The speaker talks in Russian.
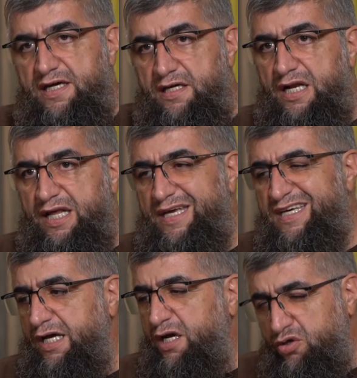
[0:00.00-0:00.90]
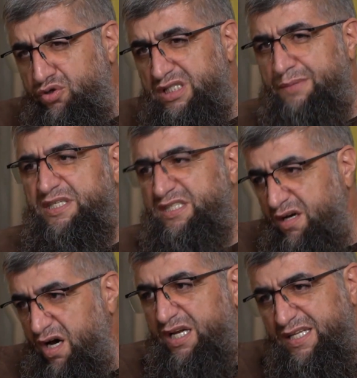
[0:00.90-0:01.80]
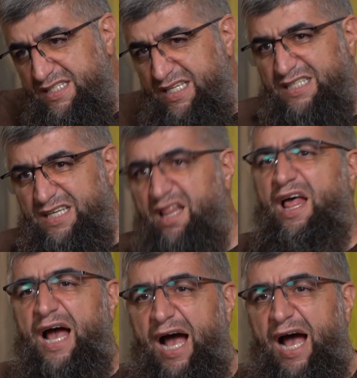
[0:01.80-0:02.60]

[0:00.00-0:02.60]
религия которая там есть قال сказал